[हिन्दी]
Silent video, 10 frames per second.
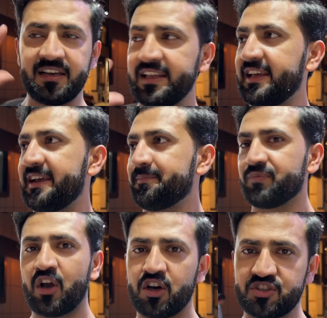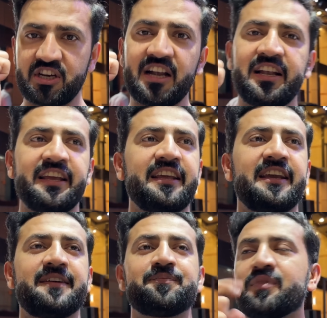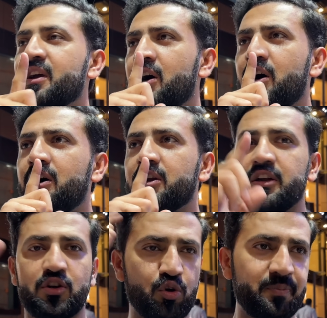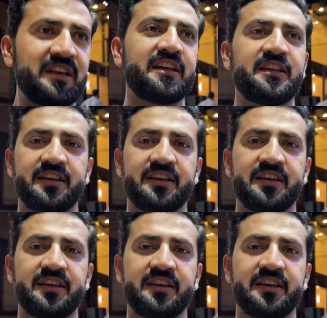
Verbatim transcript: लेना है और स्टड लेने हैं और टोपी लेनी